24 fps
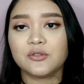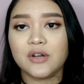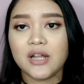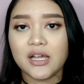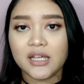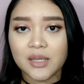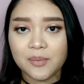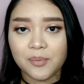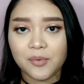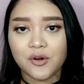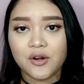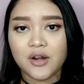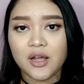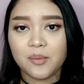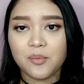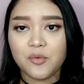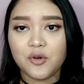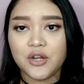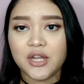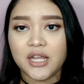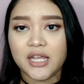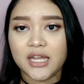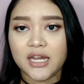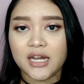lagi produk
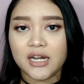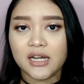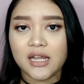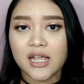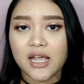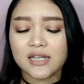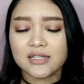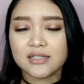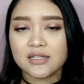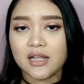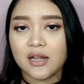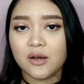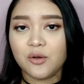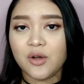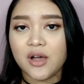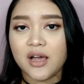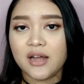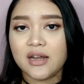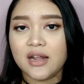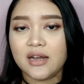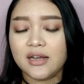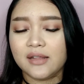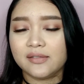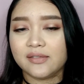body care yang selalu
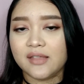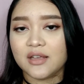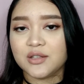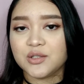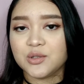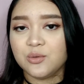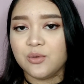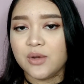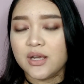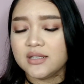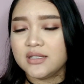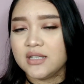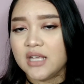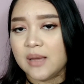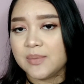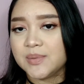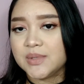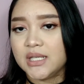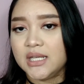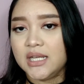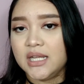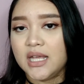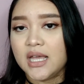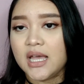ada di tas gue siap
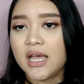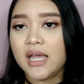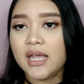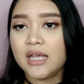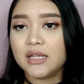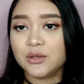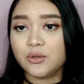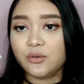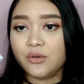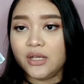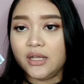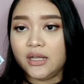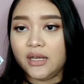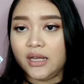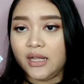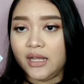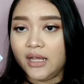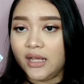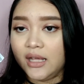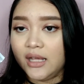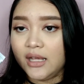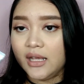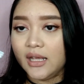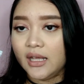sedia itu
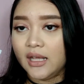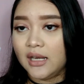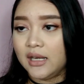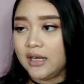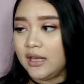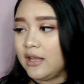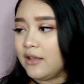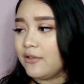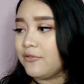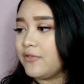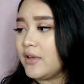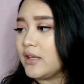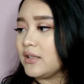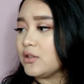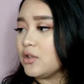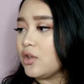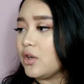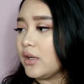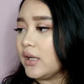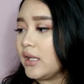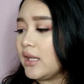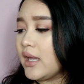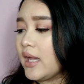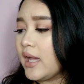ini, ini
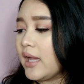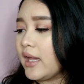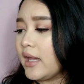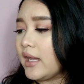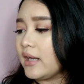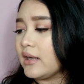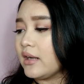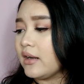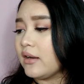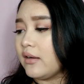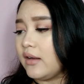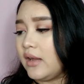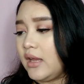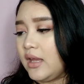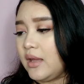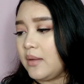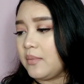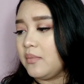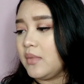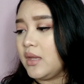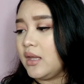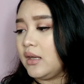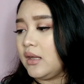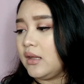Victoria hand
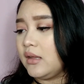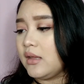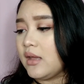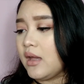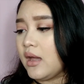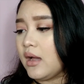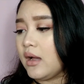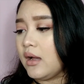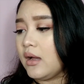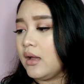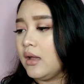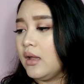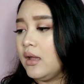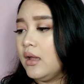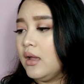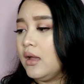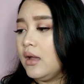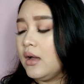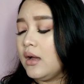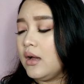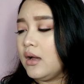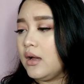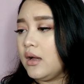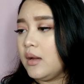cream, ini yang
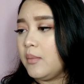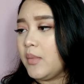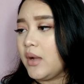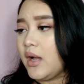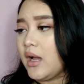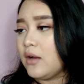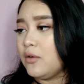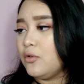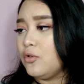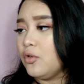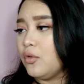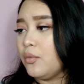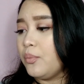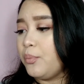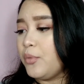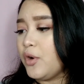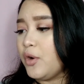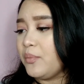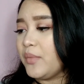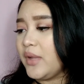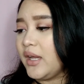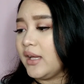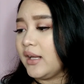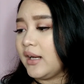uh, mengandung
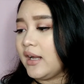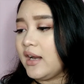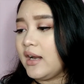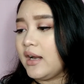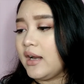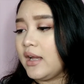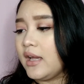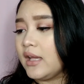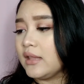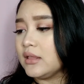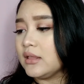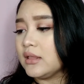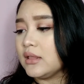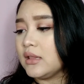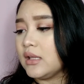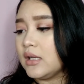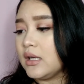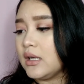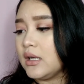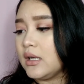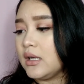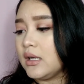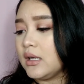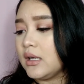pomegranate.
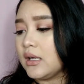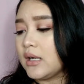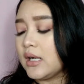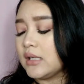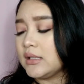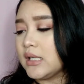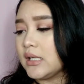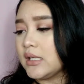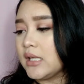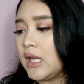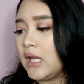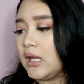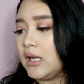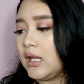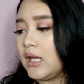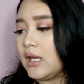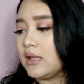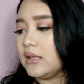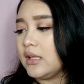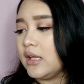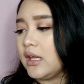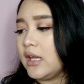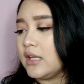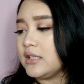Uh, katanya ini
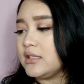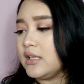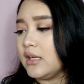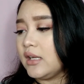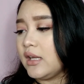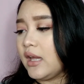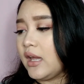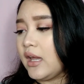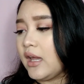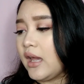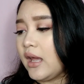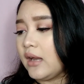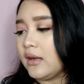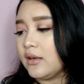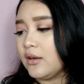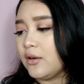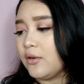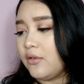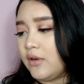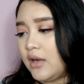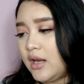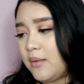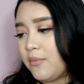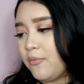anti aging hand
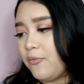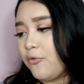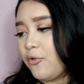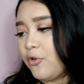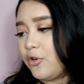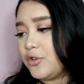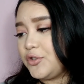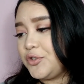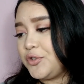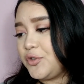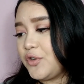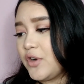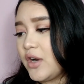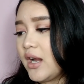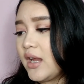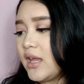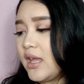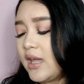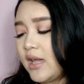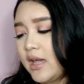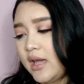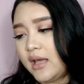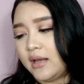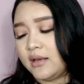cream for
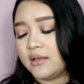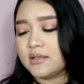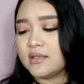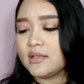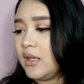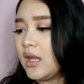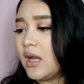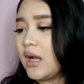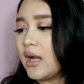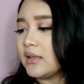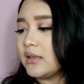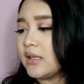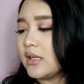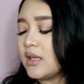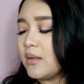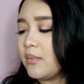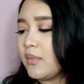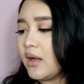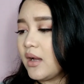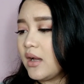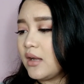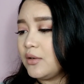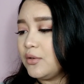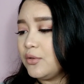dry hands. Dia katanya
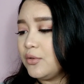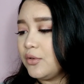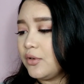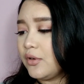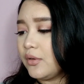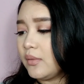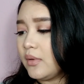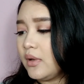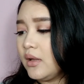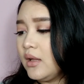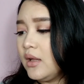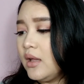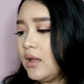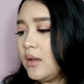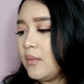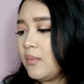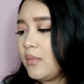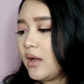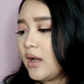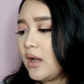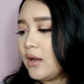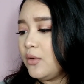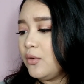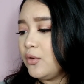mengandung
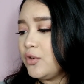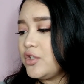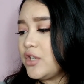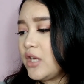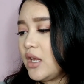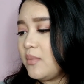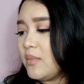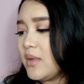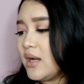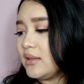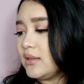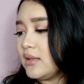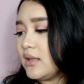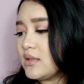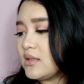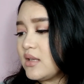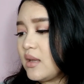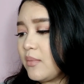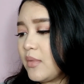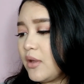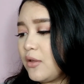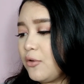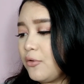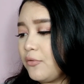mengandung shea butter
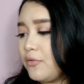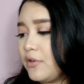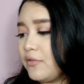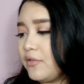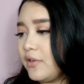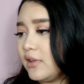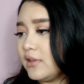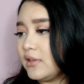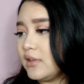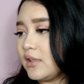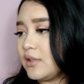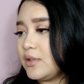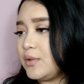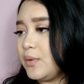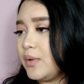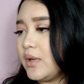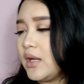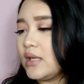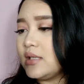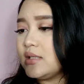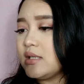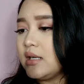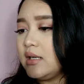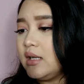sama UV filter
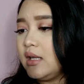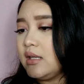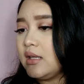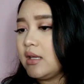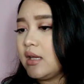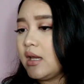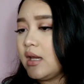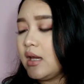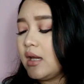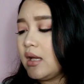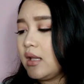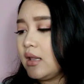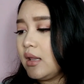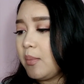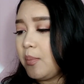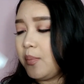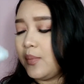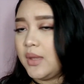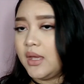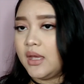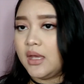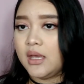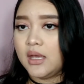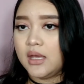juga jadinya
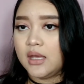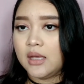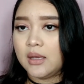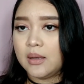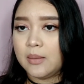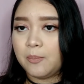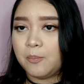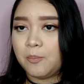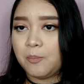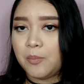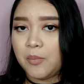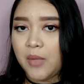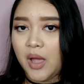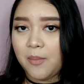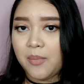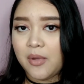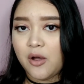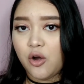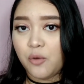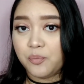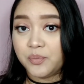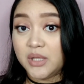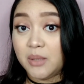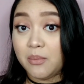lebih
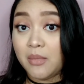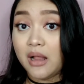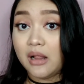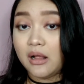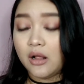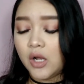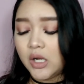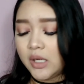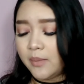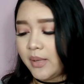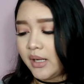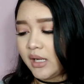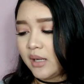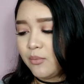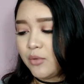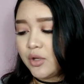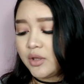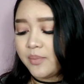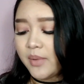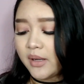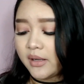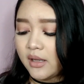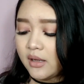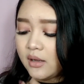apa optimal kalau dipakai
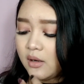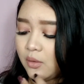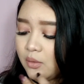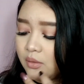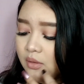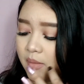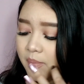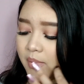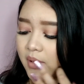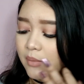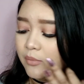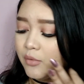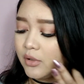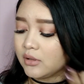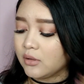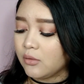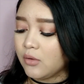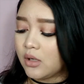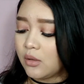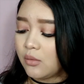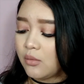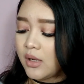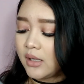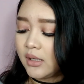buat pakai apa buat
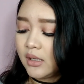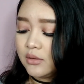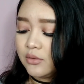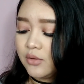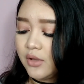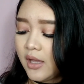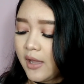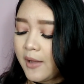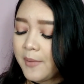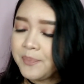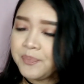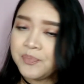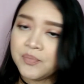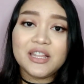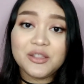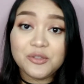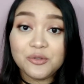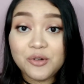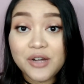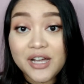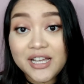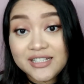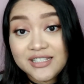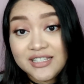keluar-keluar gitu ya.
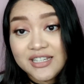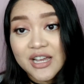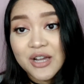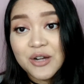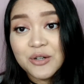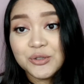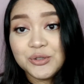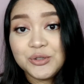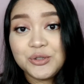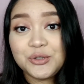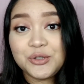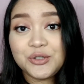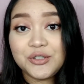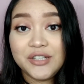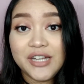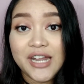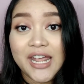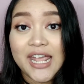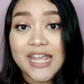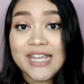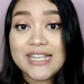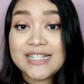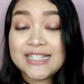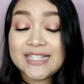Itu aja untuk
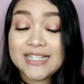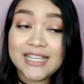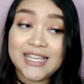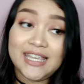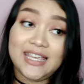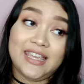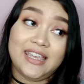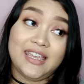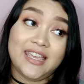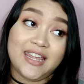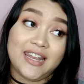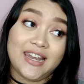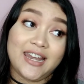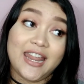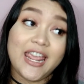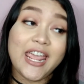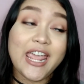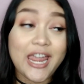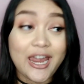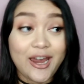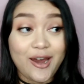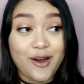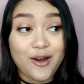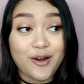day skin
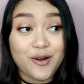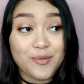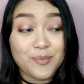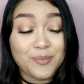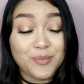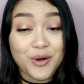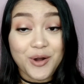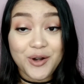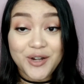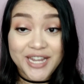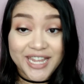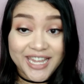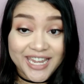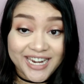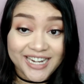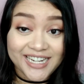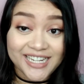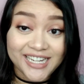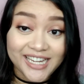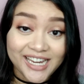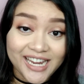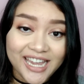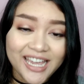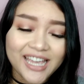hair body
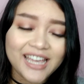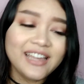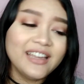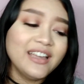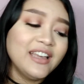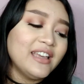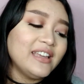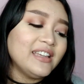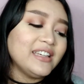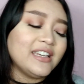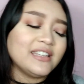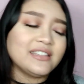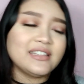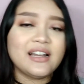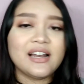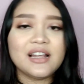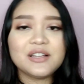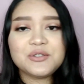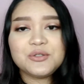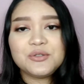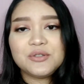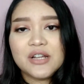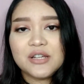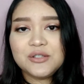care-nya. Kita
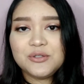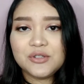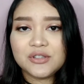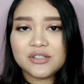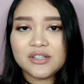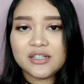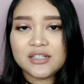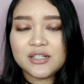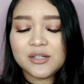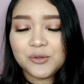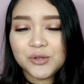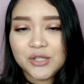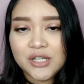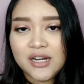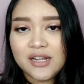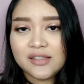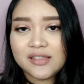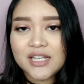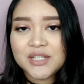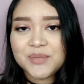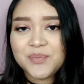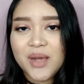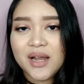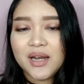langsung lanjut ke
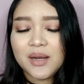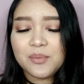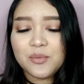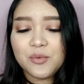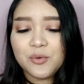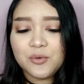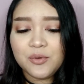rutinitas malam